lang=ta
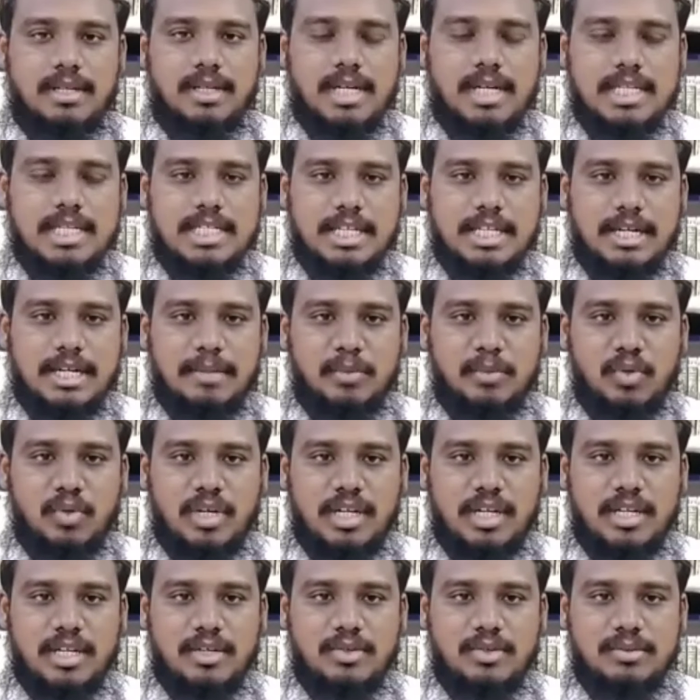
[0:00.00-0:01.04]
அஸ்லாமு
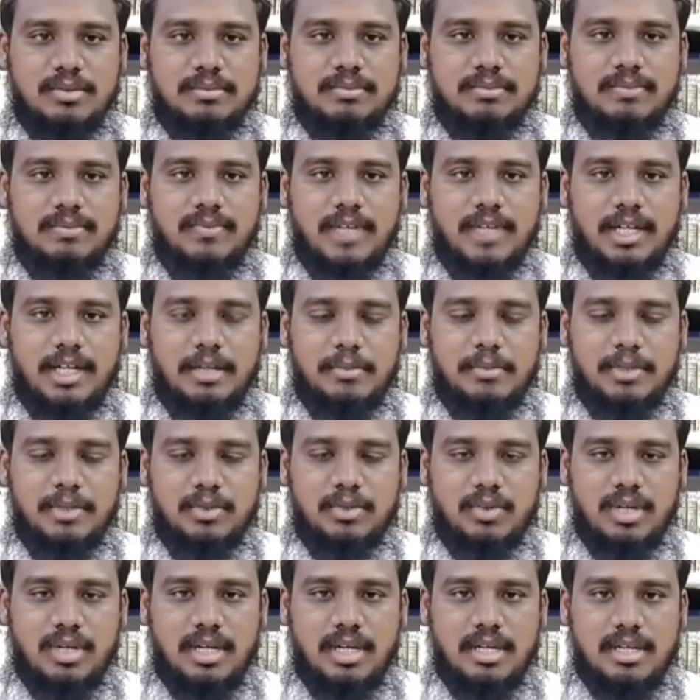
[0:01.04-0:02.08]
அலைக்கும்
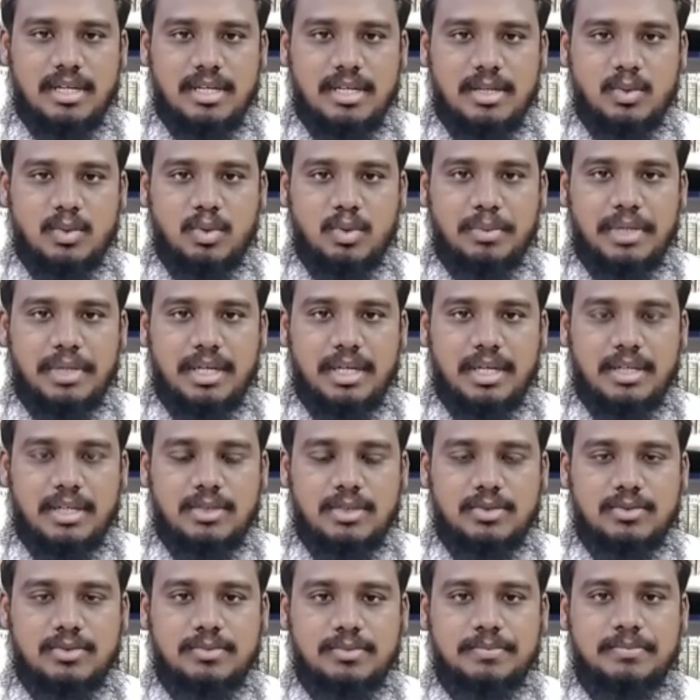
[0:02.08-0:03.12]
வரஹமத்துல்லாஹி
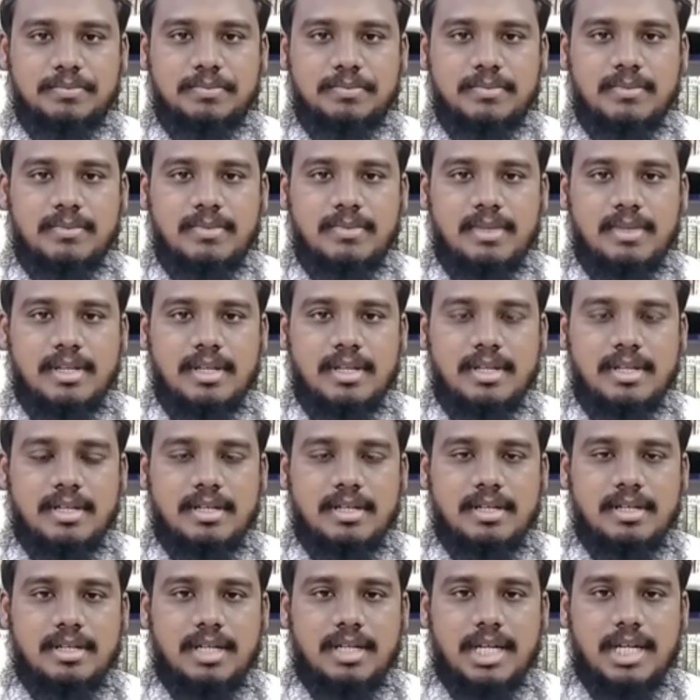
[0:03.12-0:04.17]
வபரகாத்துகு
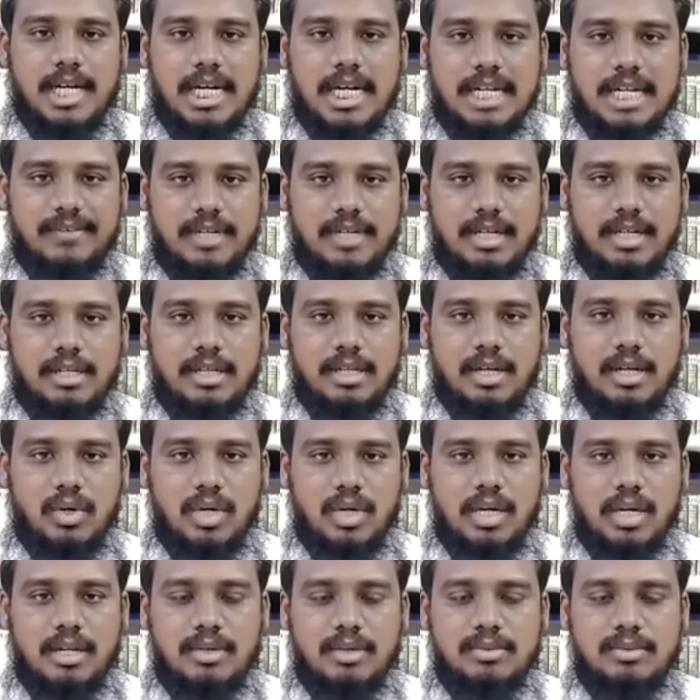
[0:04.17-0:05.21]
அளவற்ற
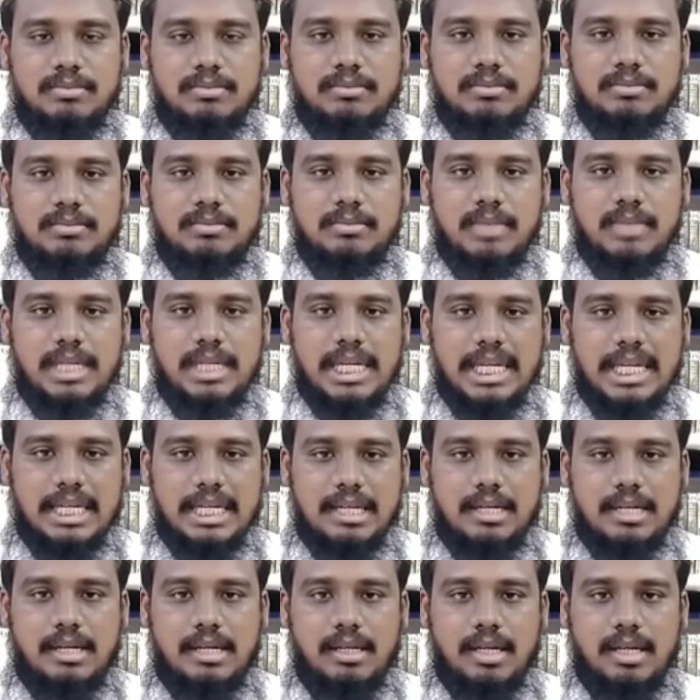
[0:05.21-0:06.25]
அருளாளனும்
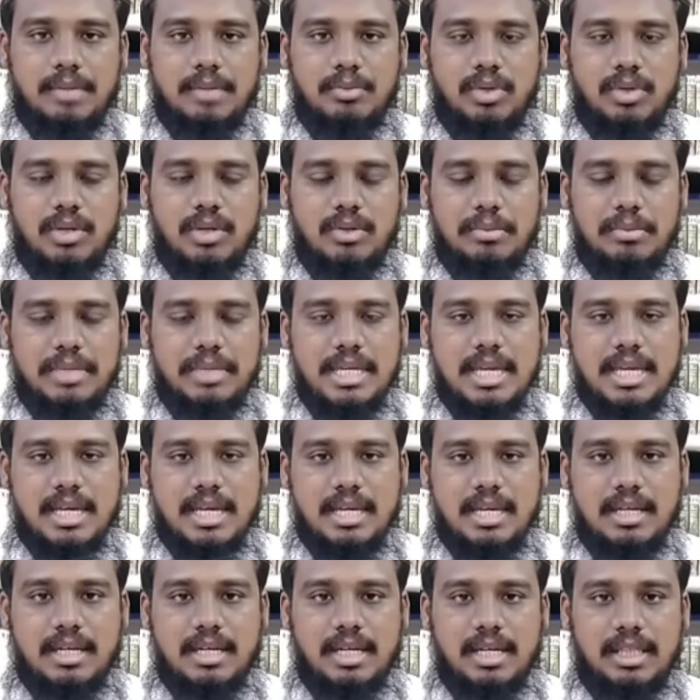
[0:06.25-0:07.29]
நிகரற்ற அன்புடனுமாகிய
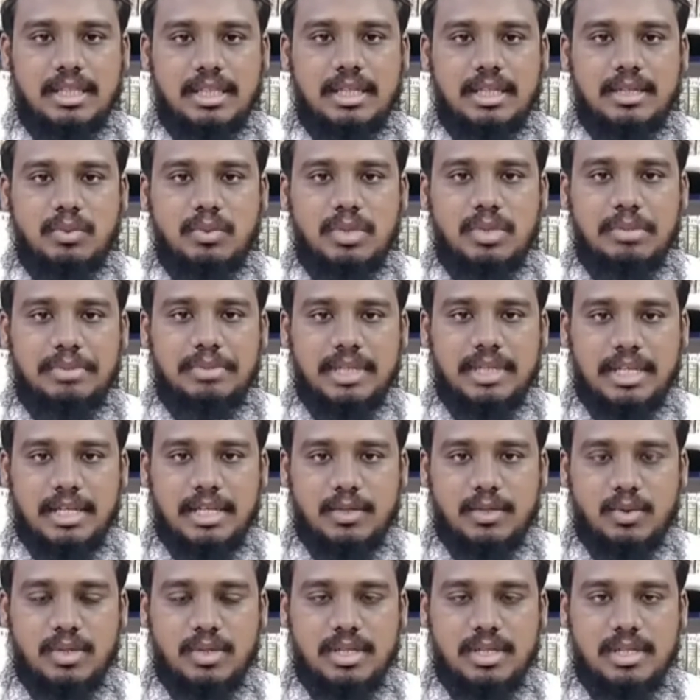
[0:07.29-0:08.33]
அல்லாஹுவின் பெயரை
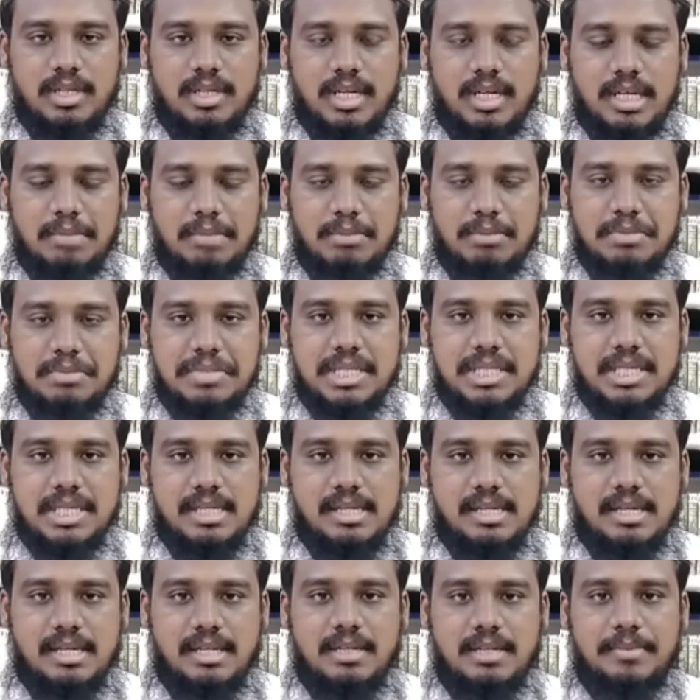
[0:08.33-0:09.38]
கொண்டு ஆரம்பம்
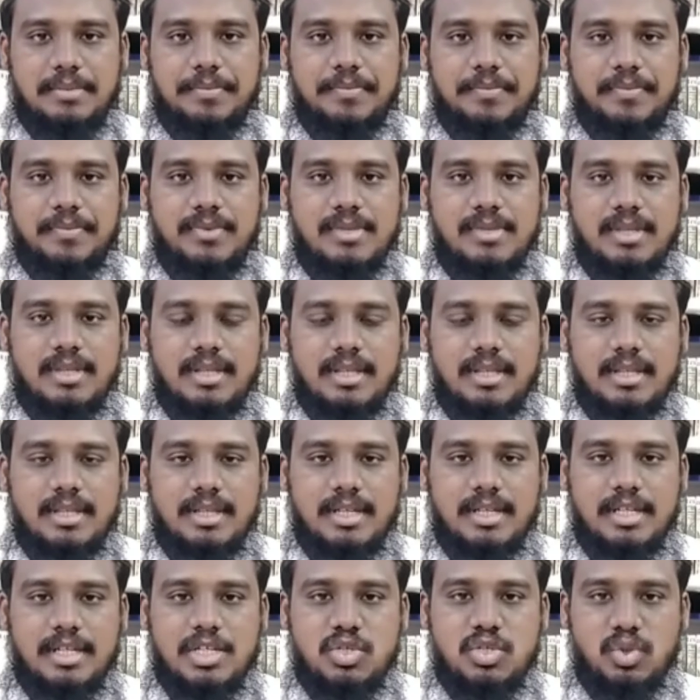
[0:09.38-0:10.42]
செய்கின்றேன்
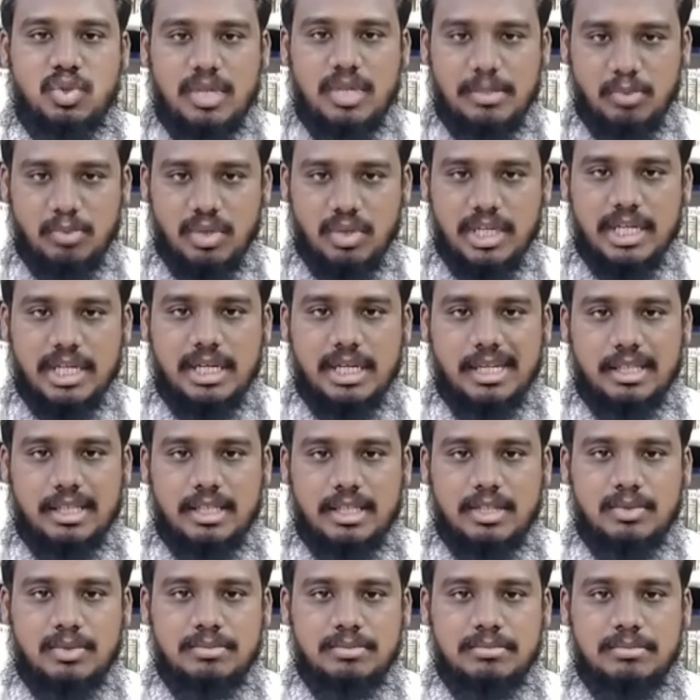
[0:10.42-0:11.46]
சுய
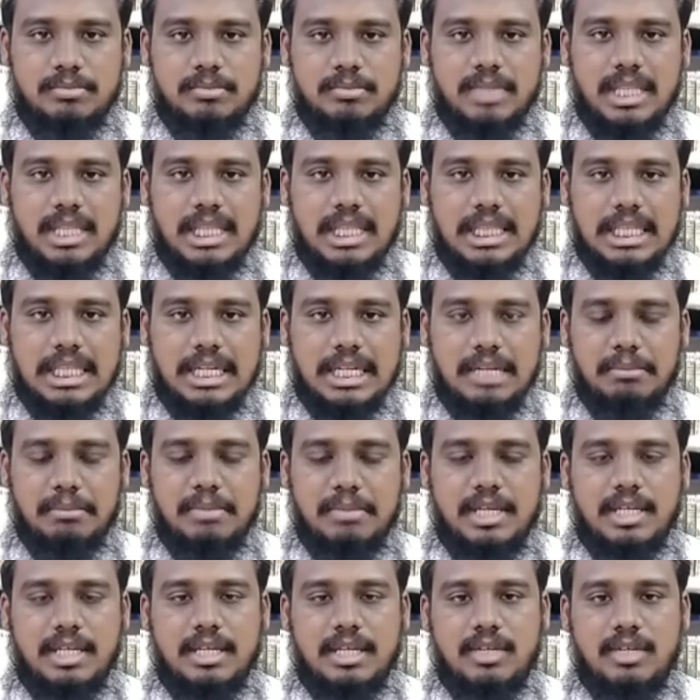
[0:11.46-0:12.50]
முன்னேற்றத்தையும்
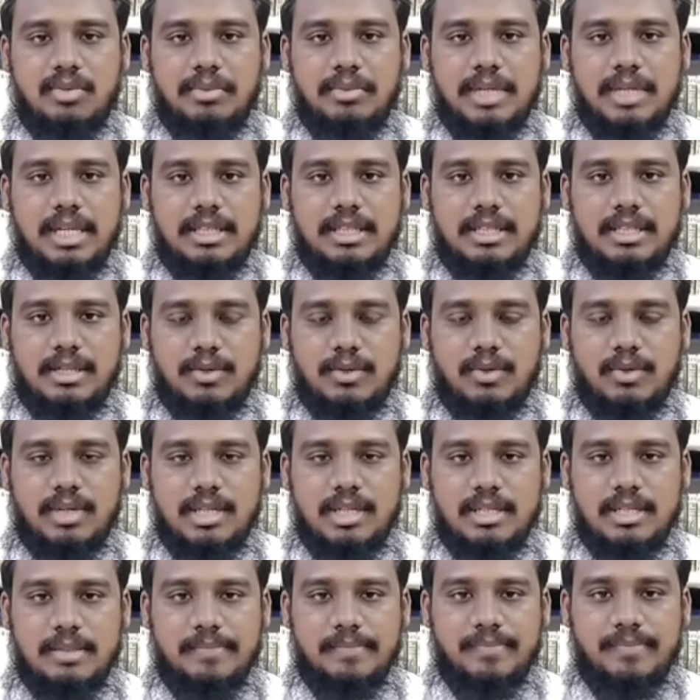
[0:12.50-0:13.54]
தன்னம்பிக்கையும் கருத்தில்
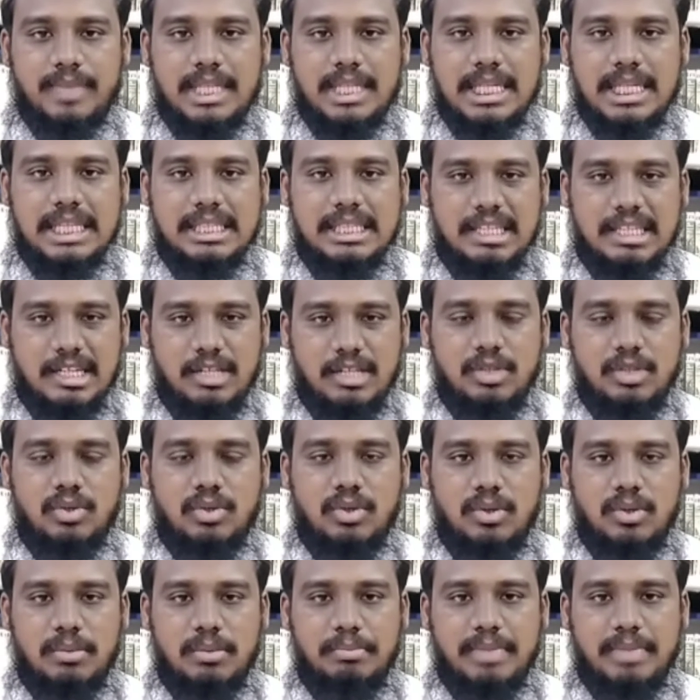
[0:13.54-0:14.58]
கொண்டு
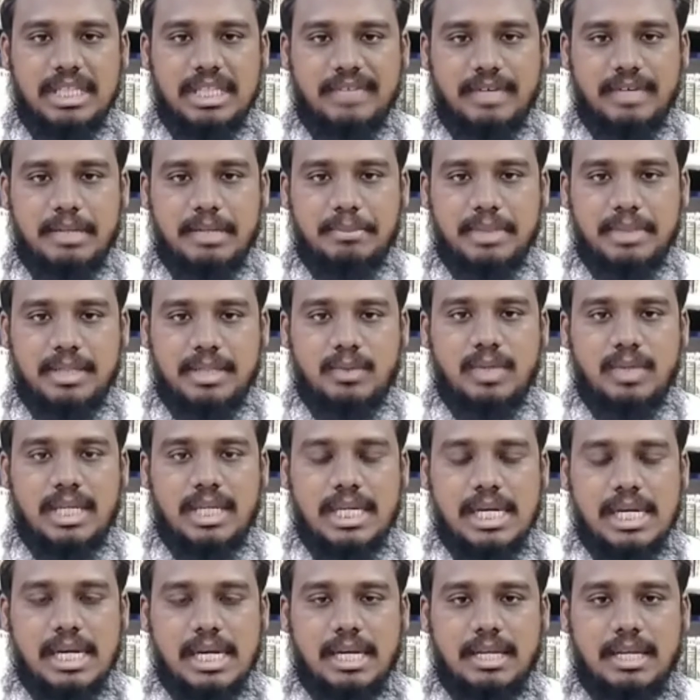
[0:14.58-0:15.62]
தினந்தோறும் பதிவிடப்பட்டு
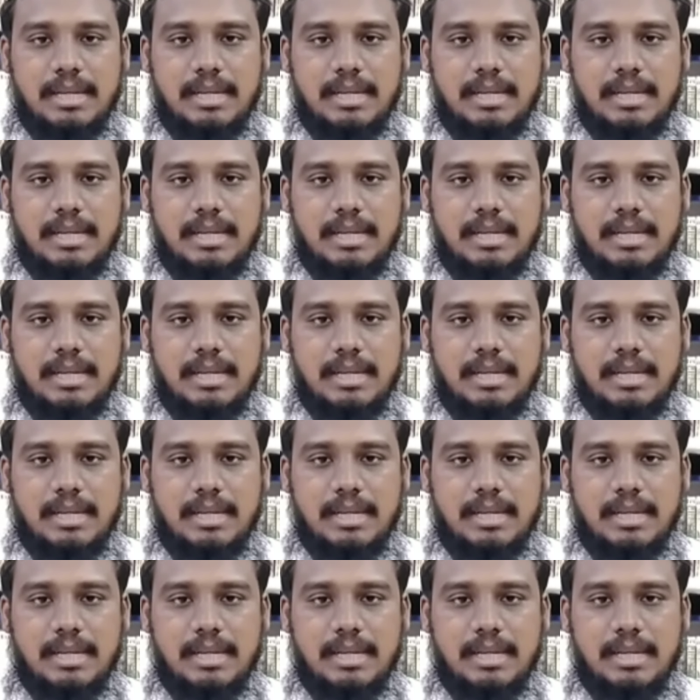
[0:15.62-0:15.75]
வருகின்ற